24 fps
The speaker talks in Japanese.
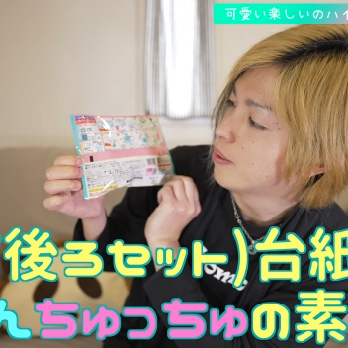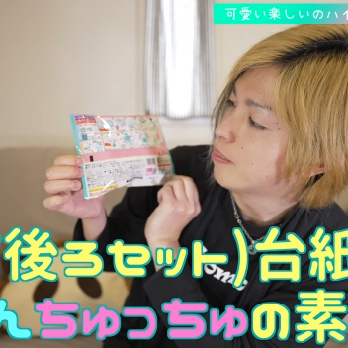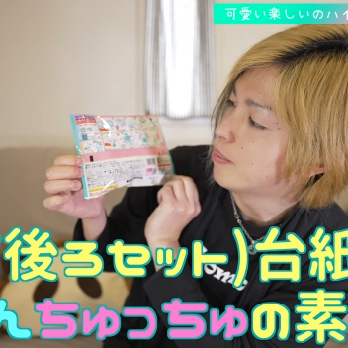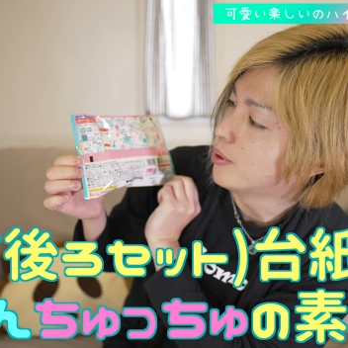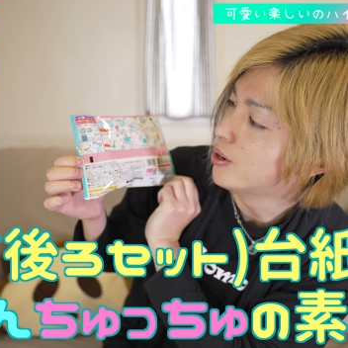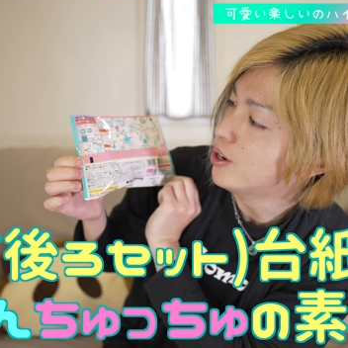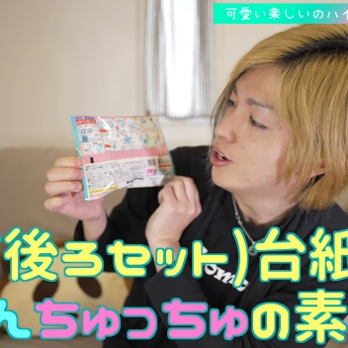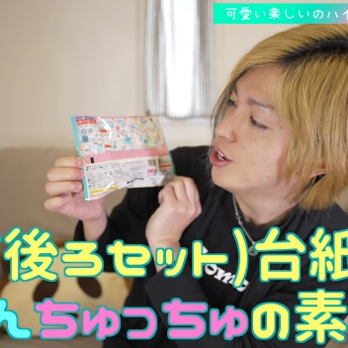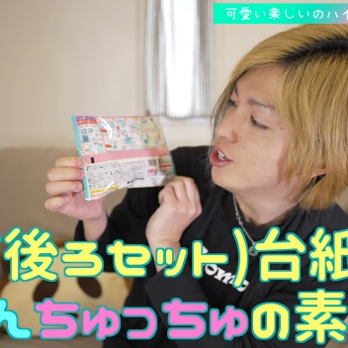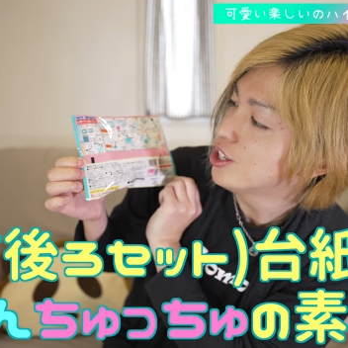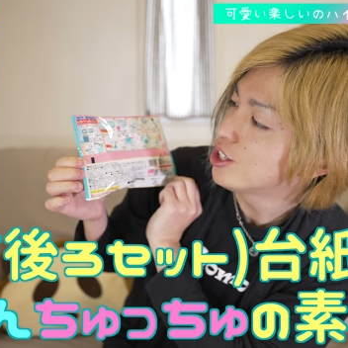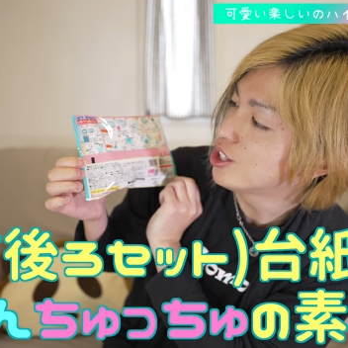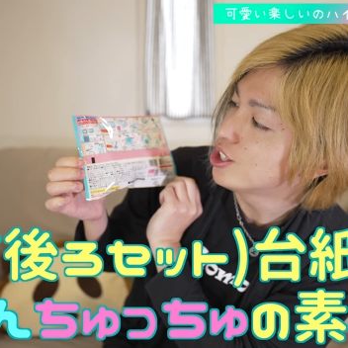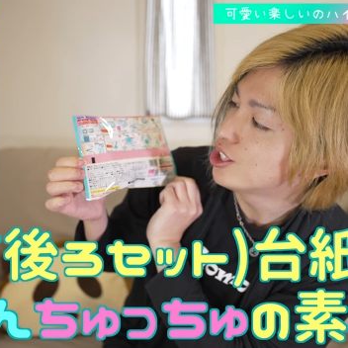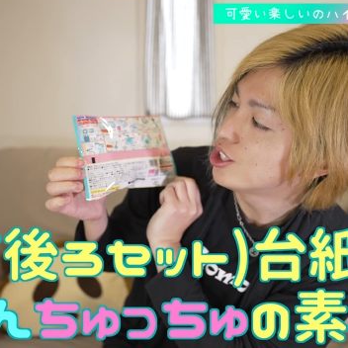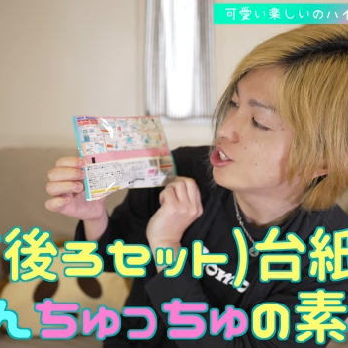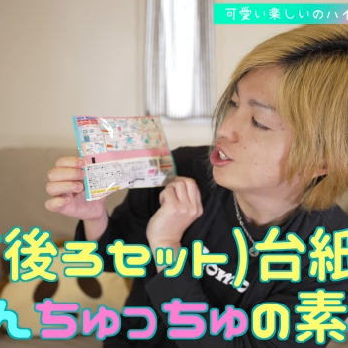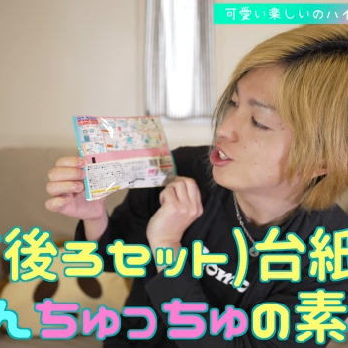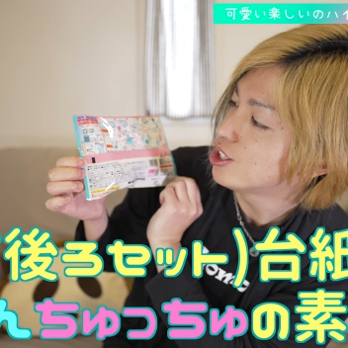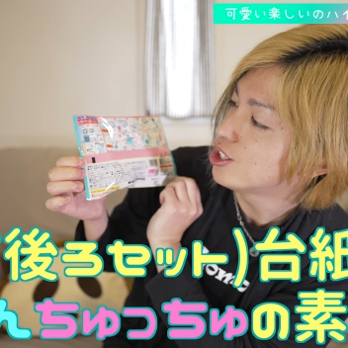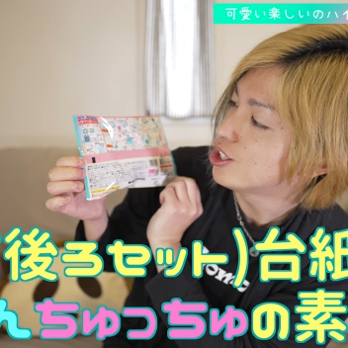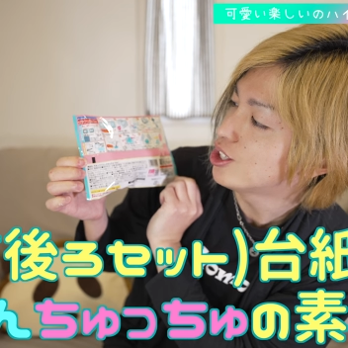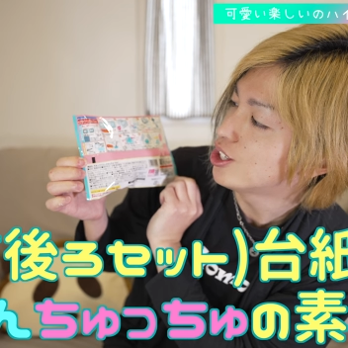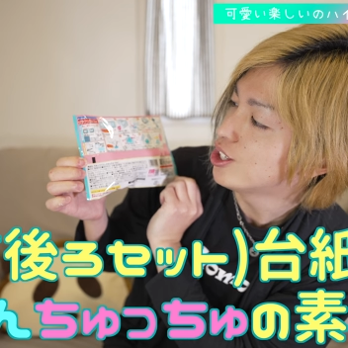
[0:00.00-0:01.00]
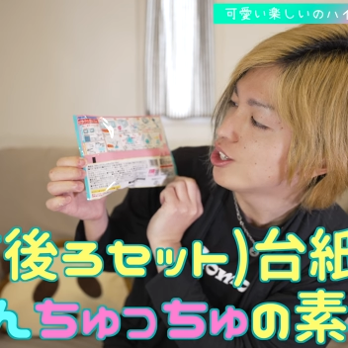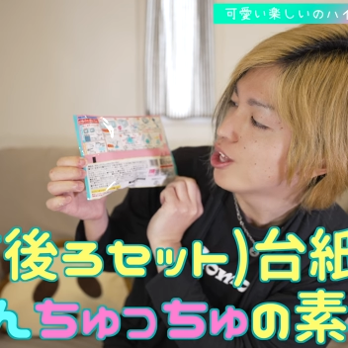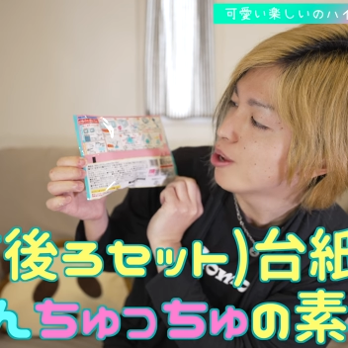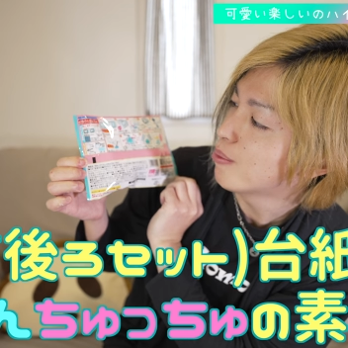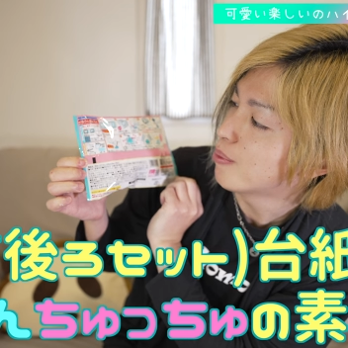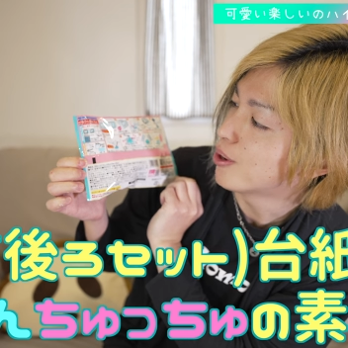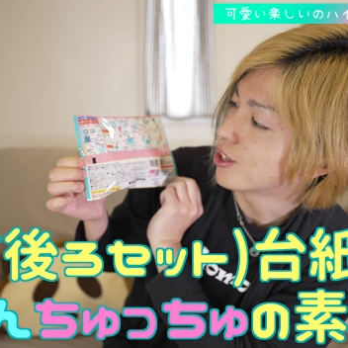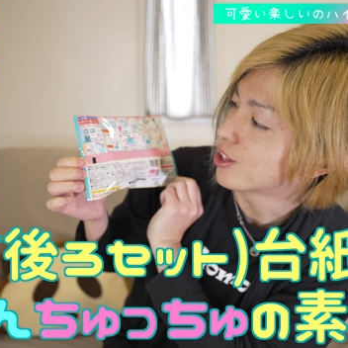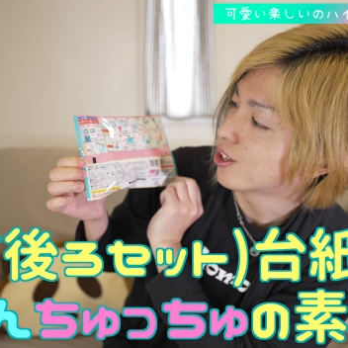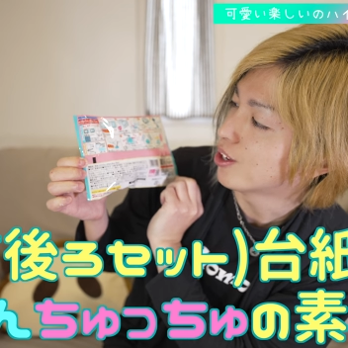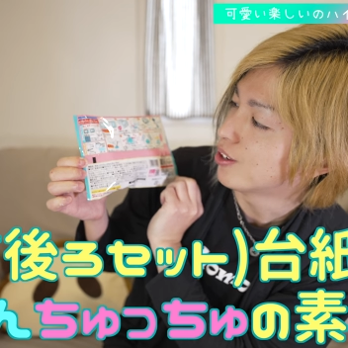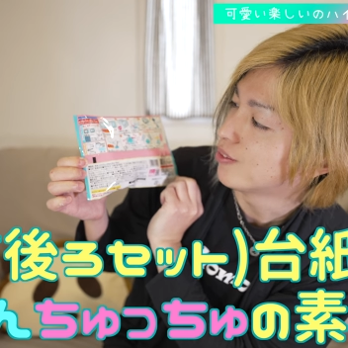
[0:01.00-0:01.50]
プルンチュッチュの
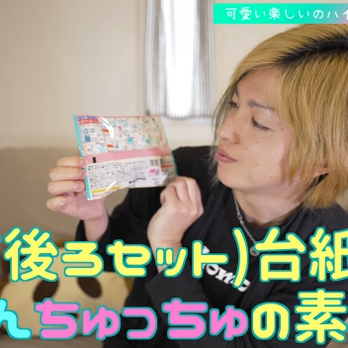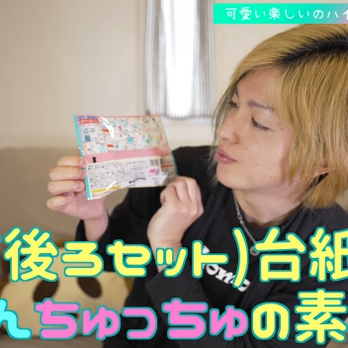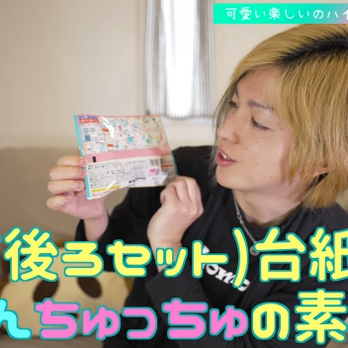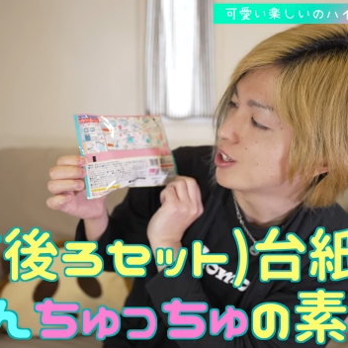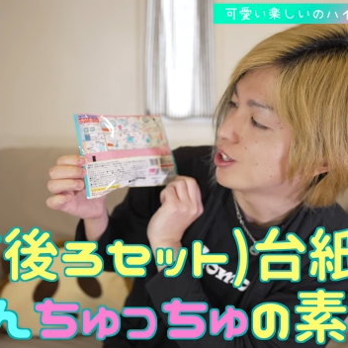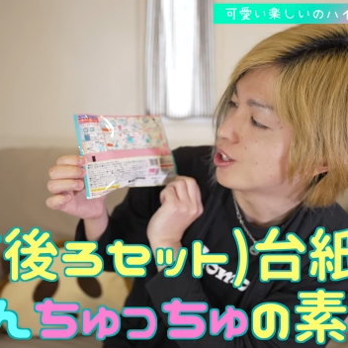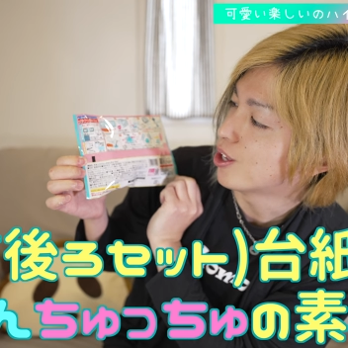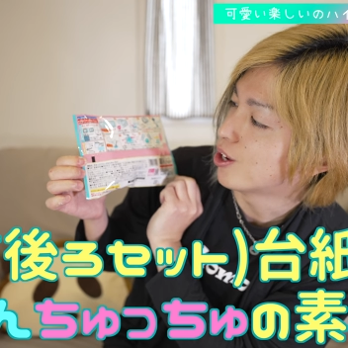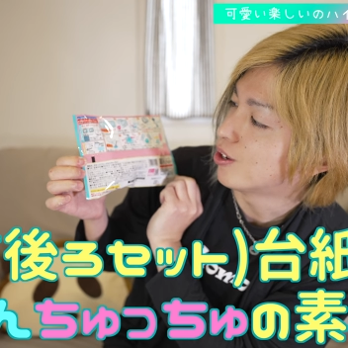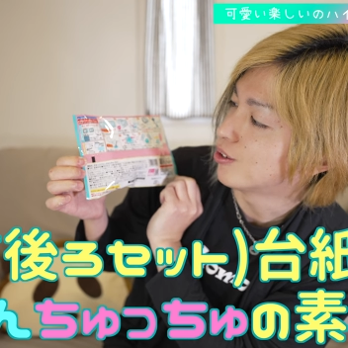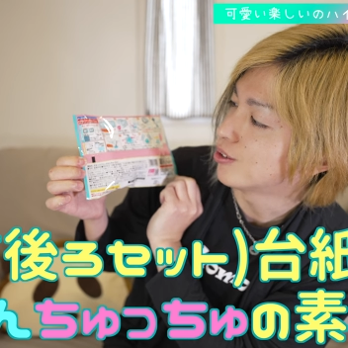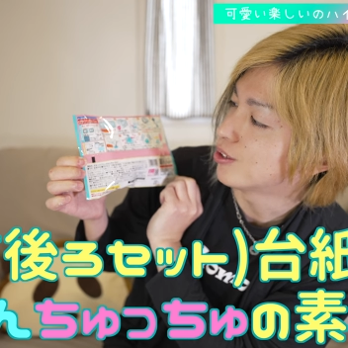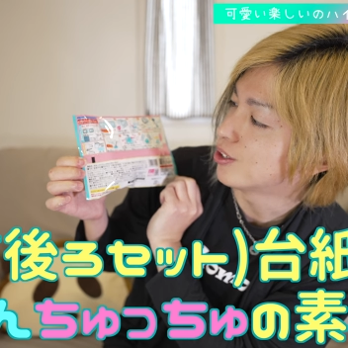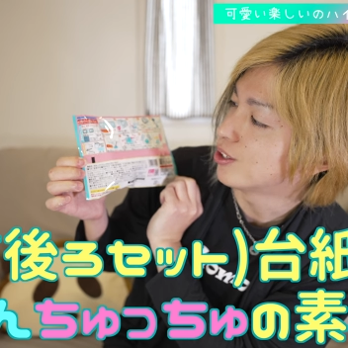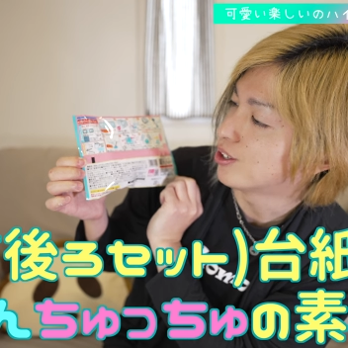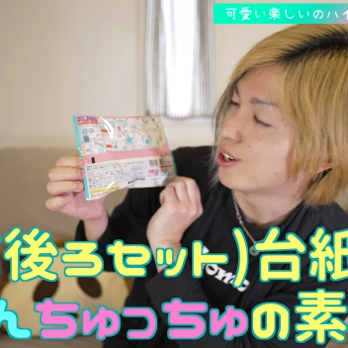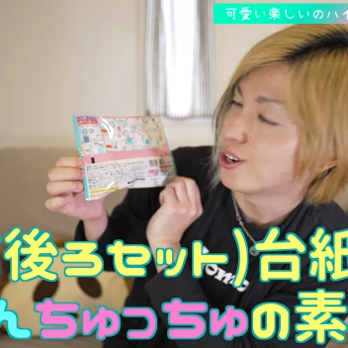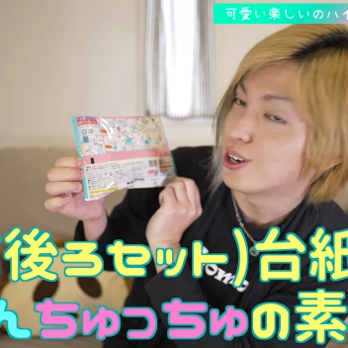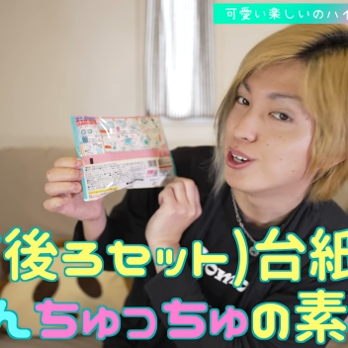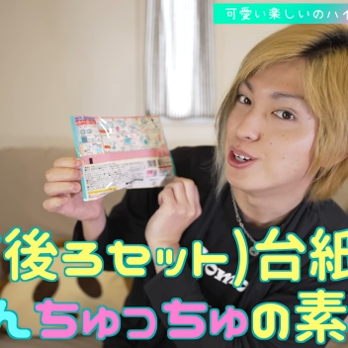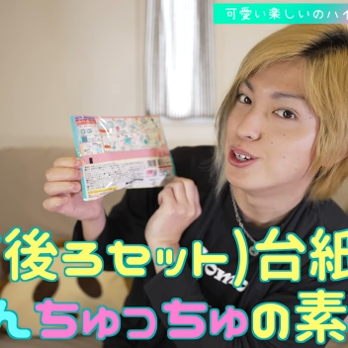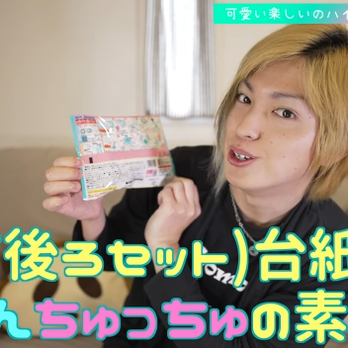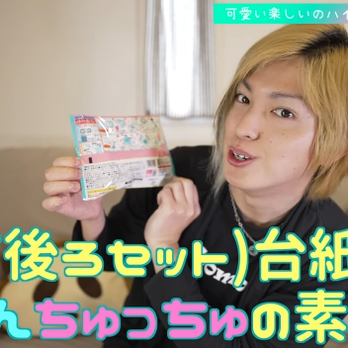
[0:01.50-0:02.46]
素ひとふくろ、